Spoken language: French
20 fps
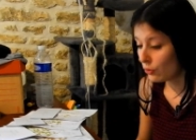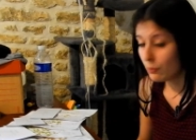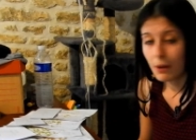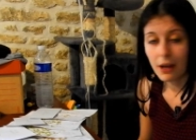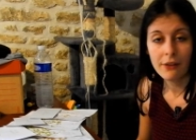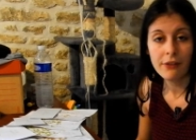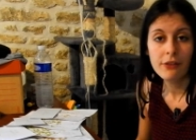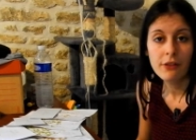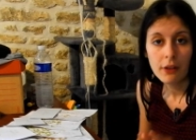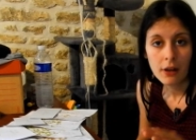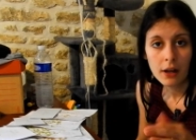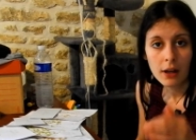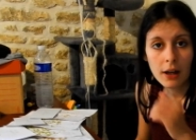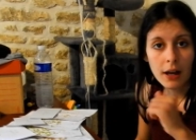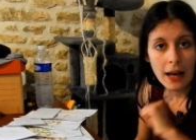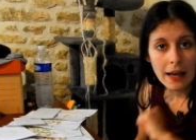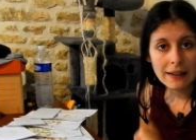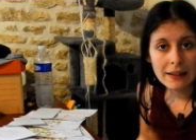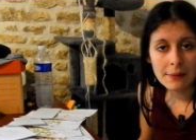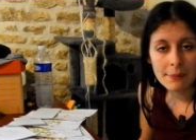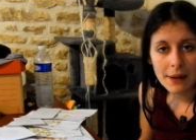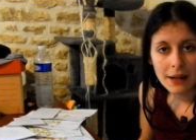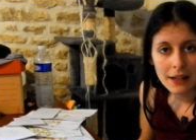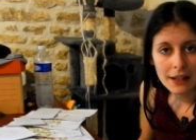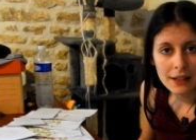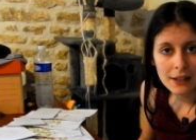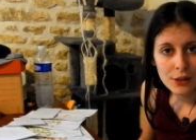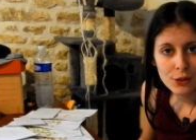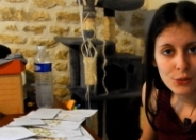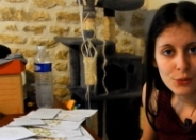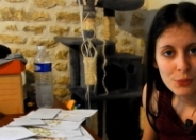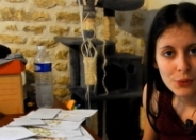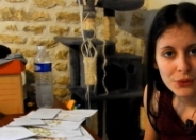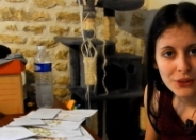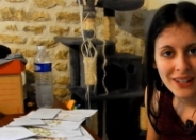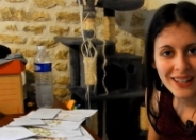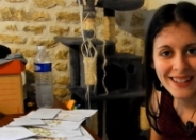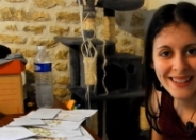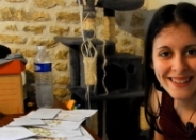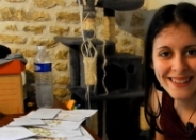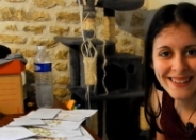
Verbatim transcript: Donc bref, assez parlé, je vous montre.